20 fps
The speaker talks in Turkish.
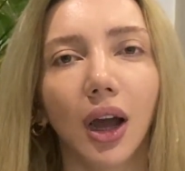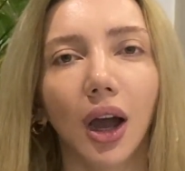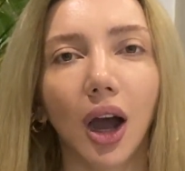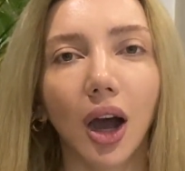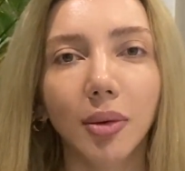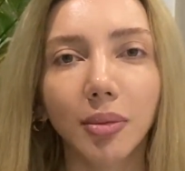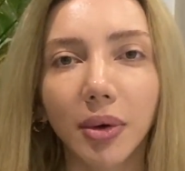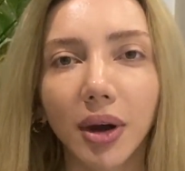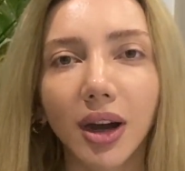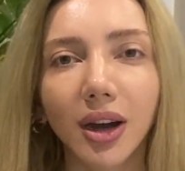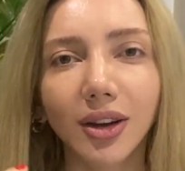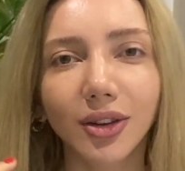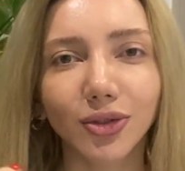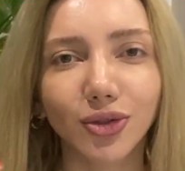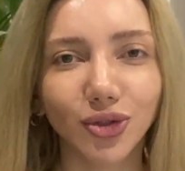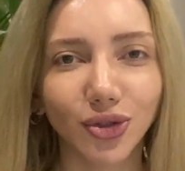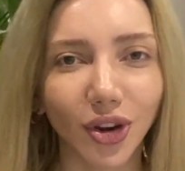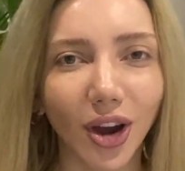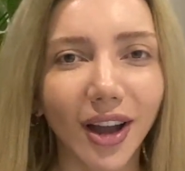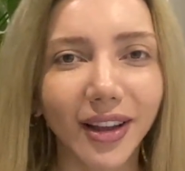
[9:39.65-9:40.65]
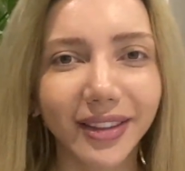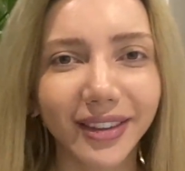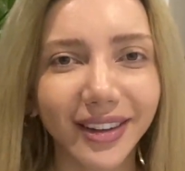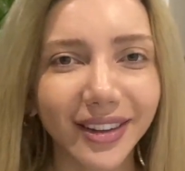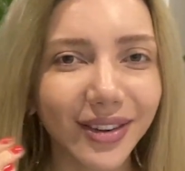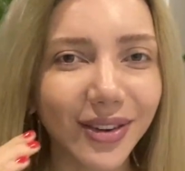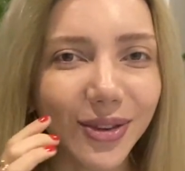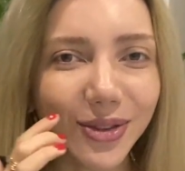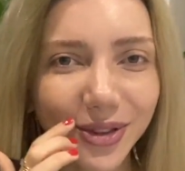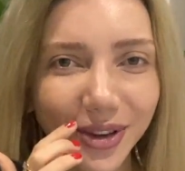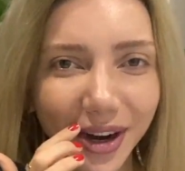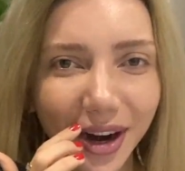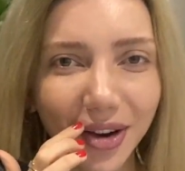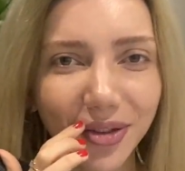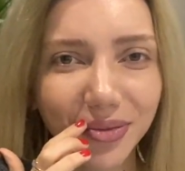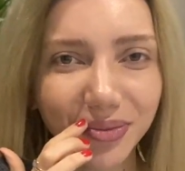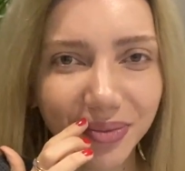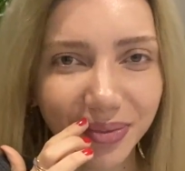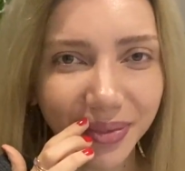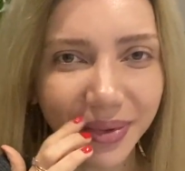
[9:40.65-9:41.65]
Ama şu anda da o
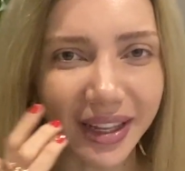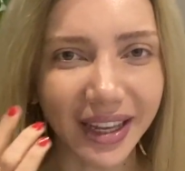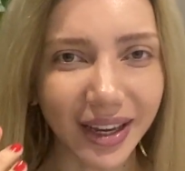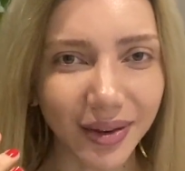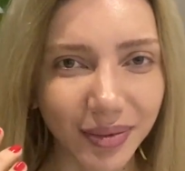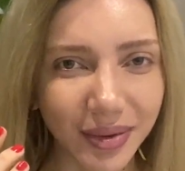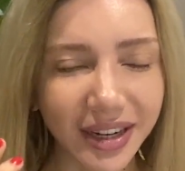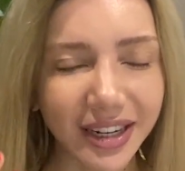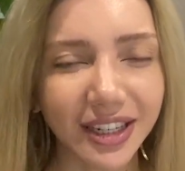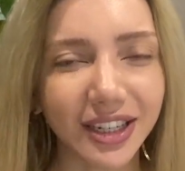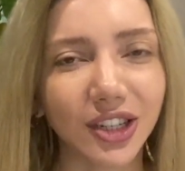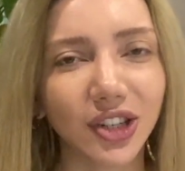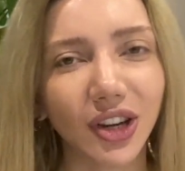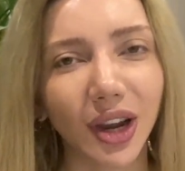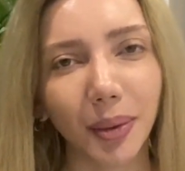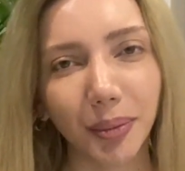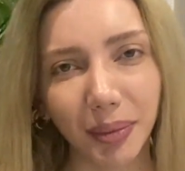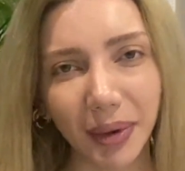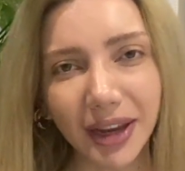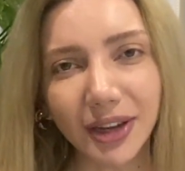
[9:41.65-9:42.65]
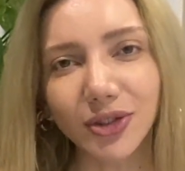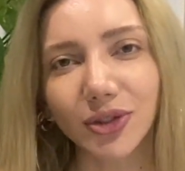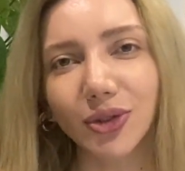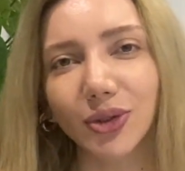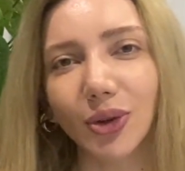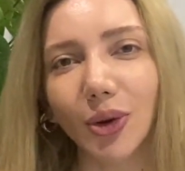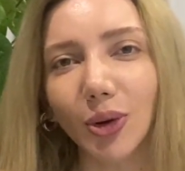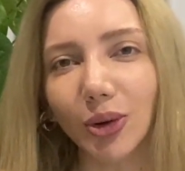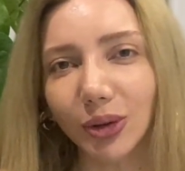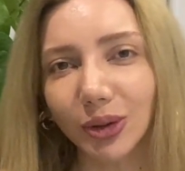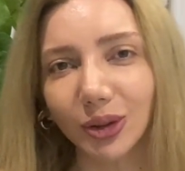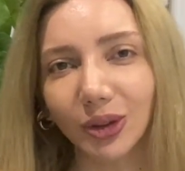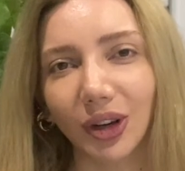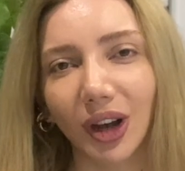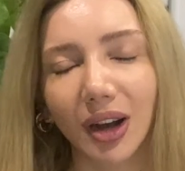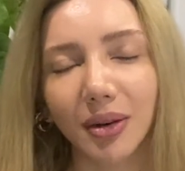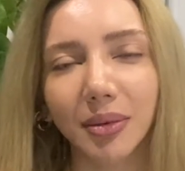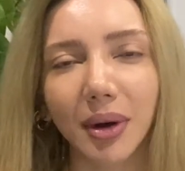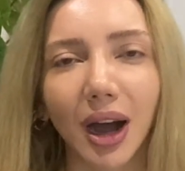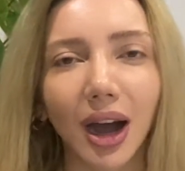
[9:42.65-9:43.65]
taraf minik bir şiş. Yani 5 gün oldu
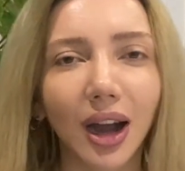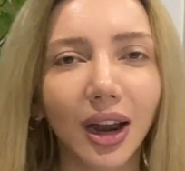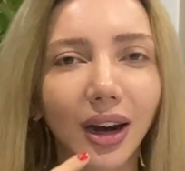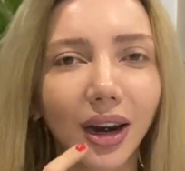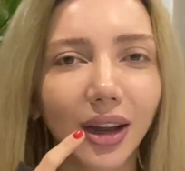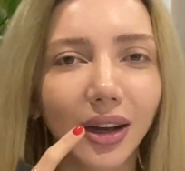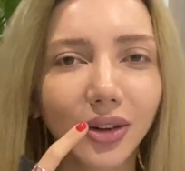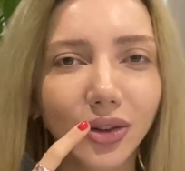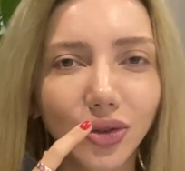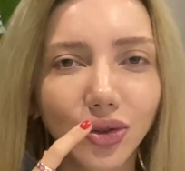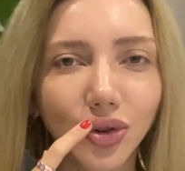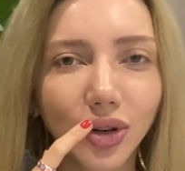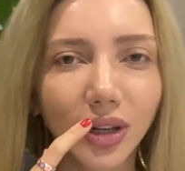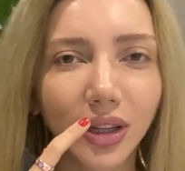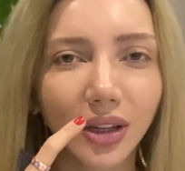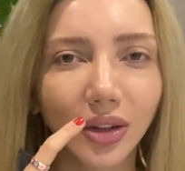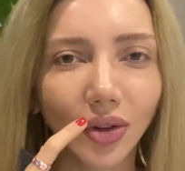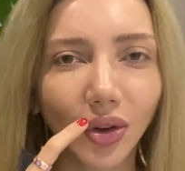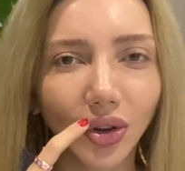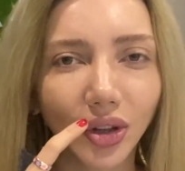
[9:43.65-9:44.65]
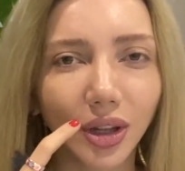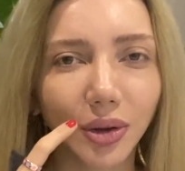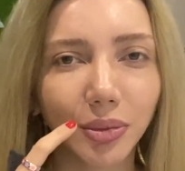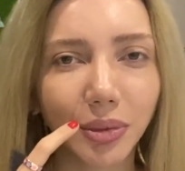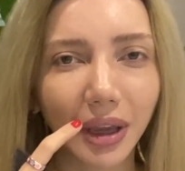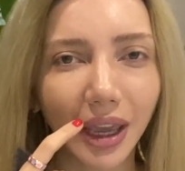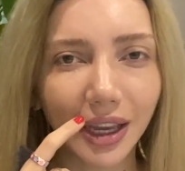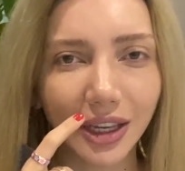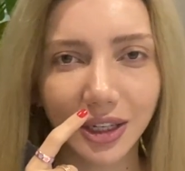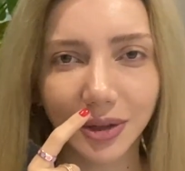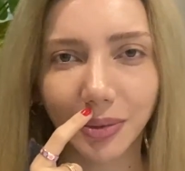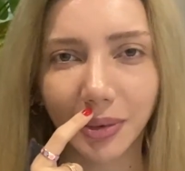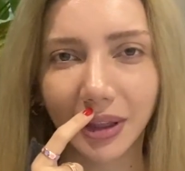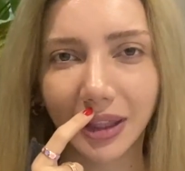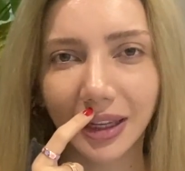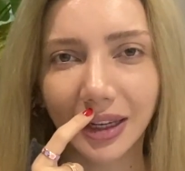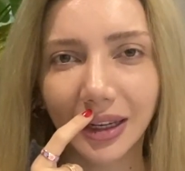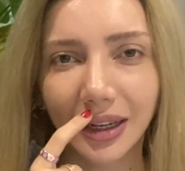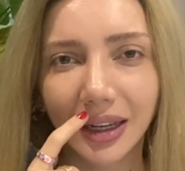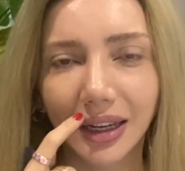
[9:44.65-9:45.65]
ama hala şuranın ödemi
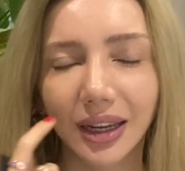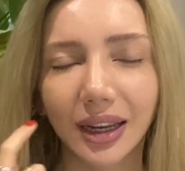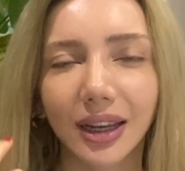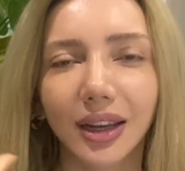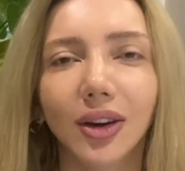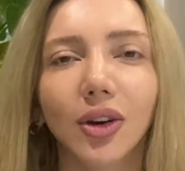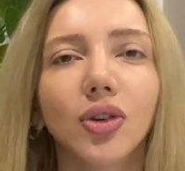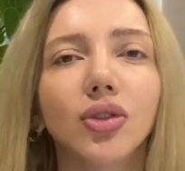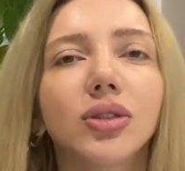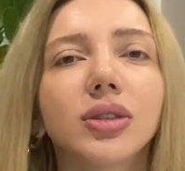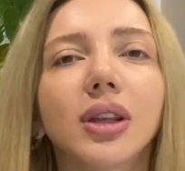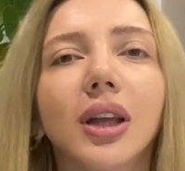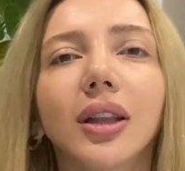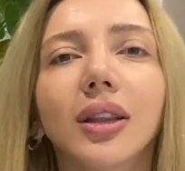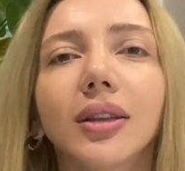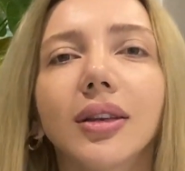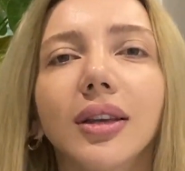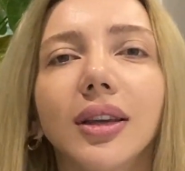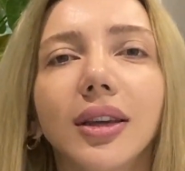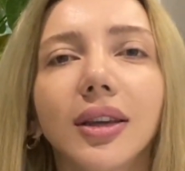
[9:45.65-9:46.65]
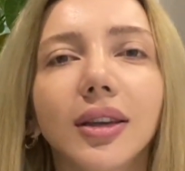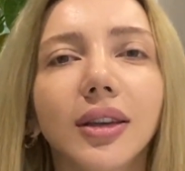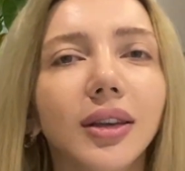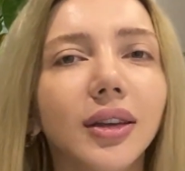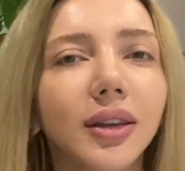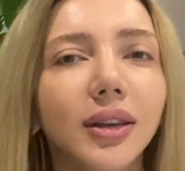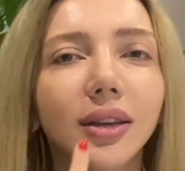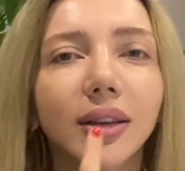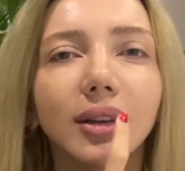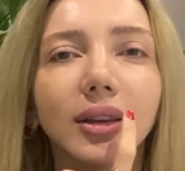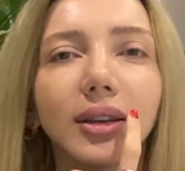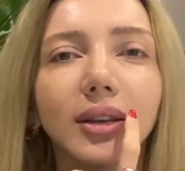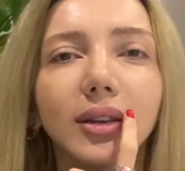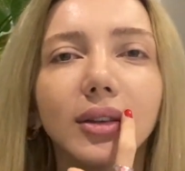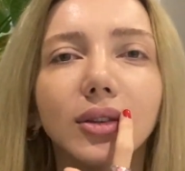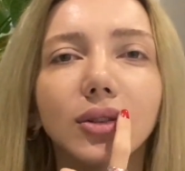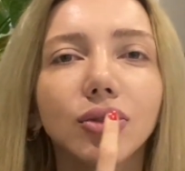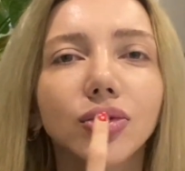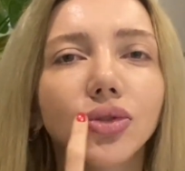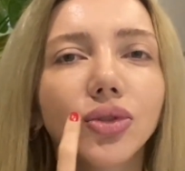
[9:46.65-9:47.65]
geçmedi. O yüzden iki
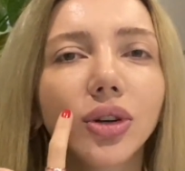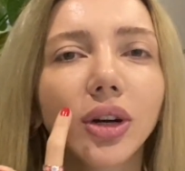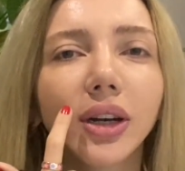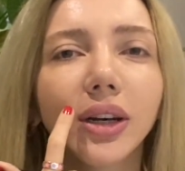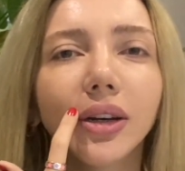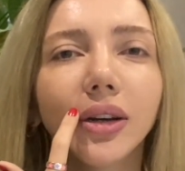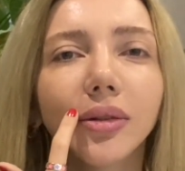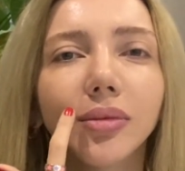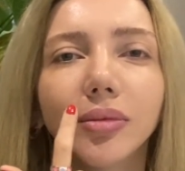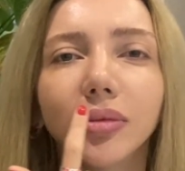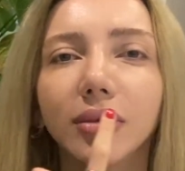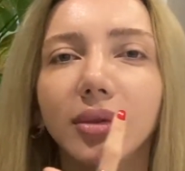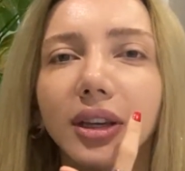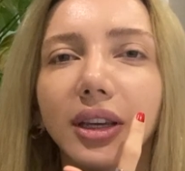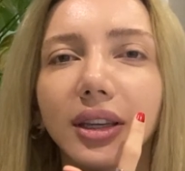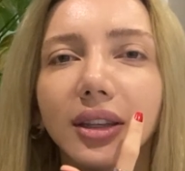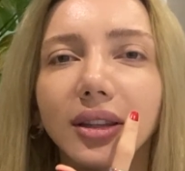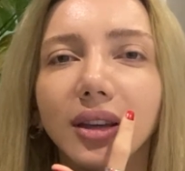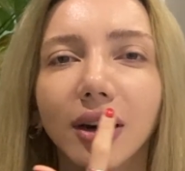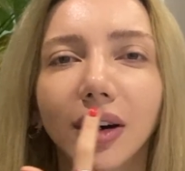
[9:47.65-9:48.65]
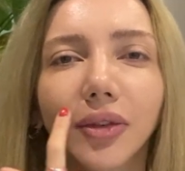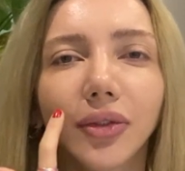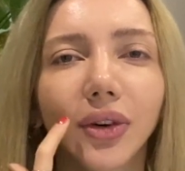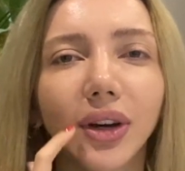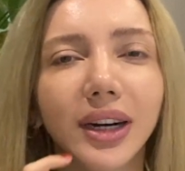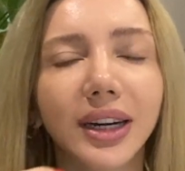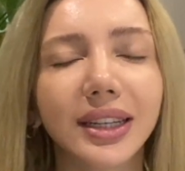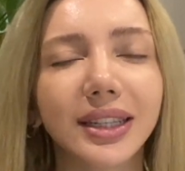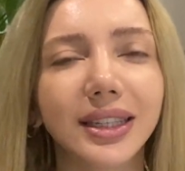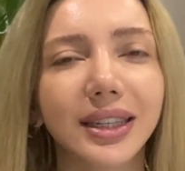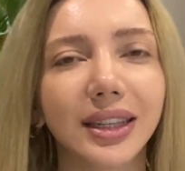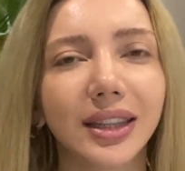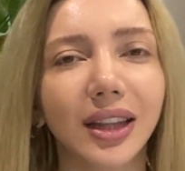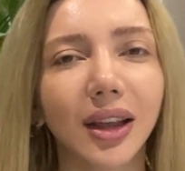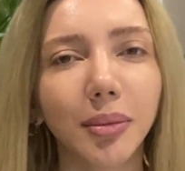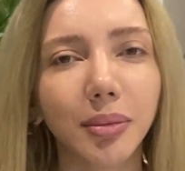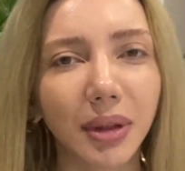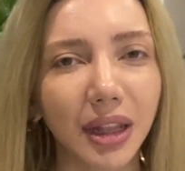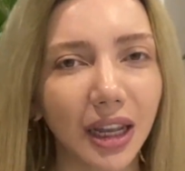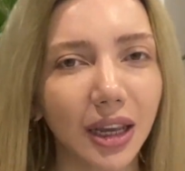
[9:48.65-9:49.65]
şurayla iki taraf
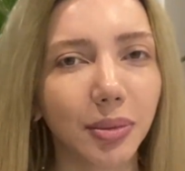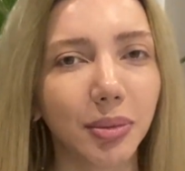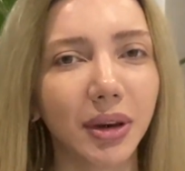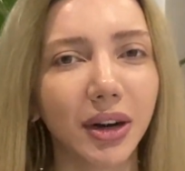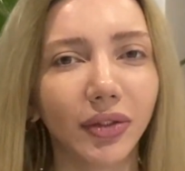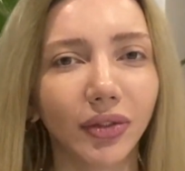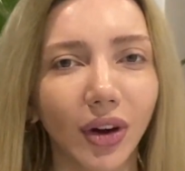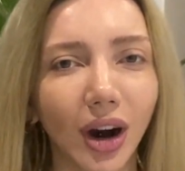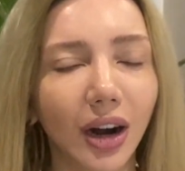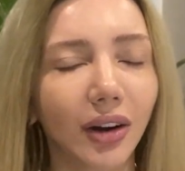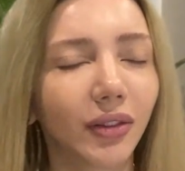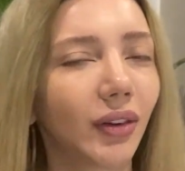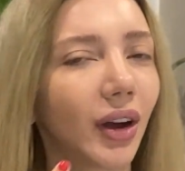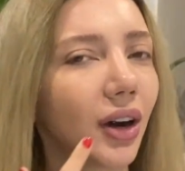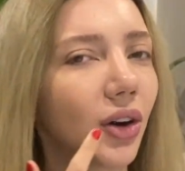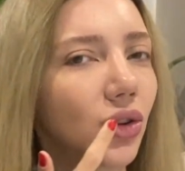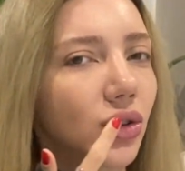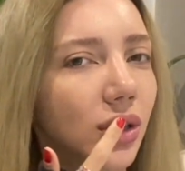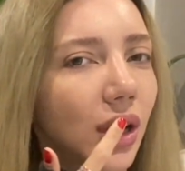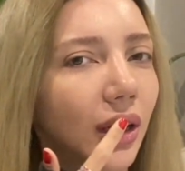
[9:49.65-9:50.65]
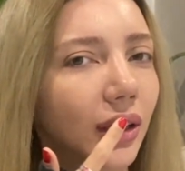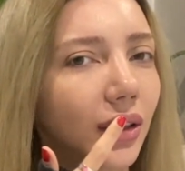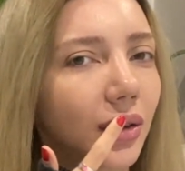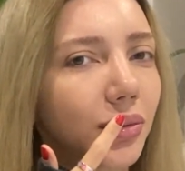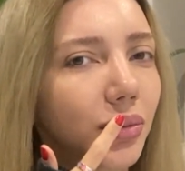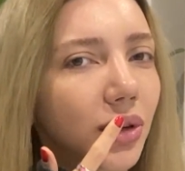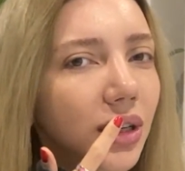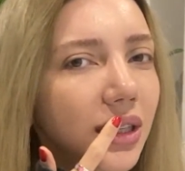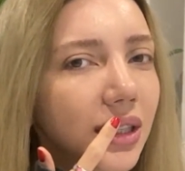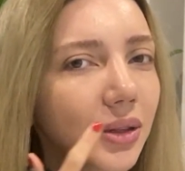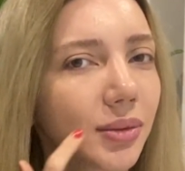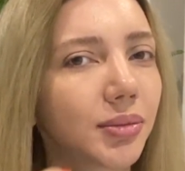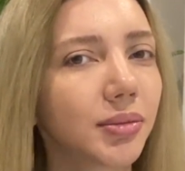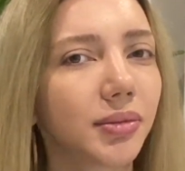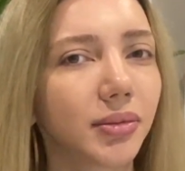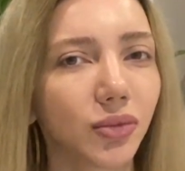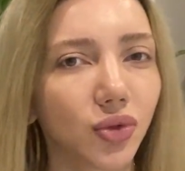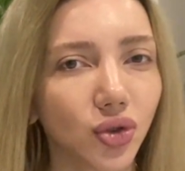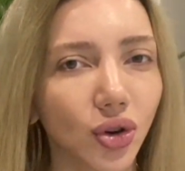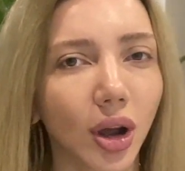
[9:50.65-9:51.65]
arasında minik bir fark var. Özellikle bu kısım
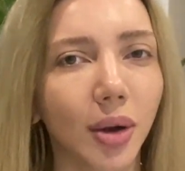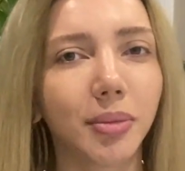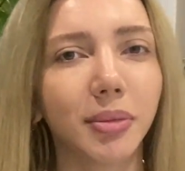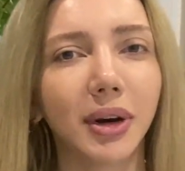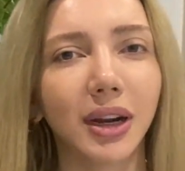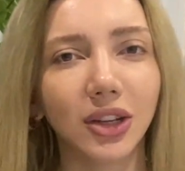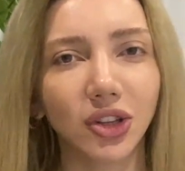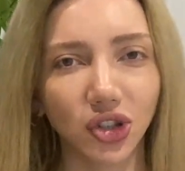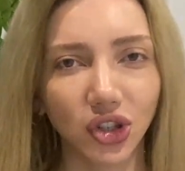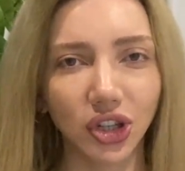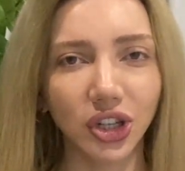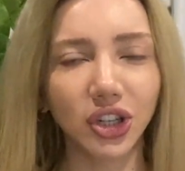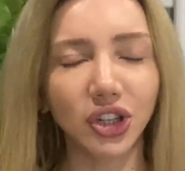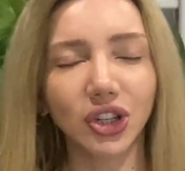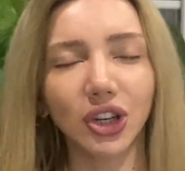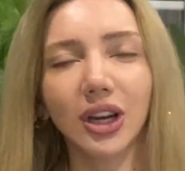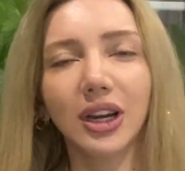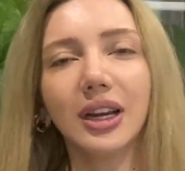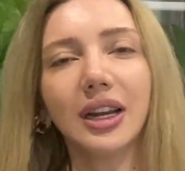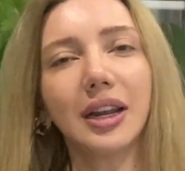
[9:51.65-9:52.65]
şu an biraz şiş.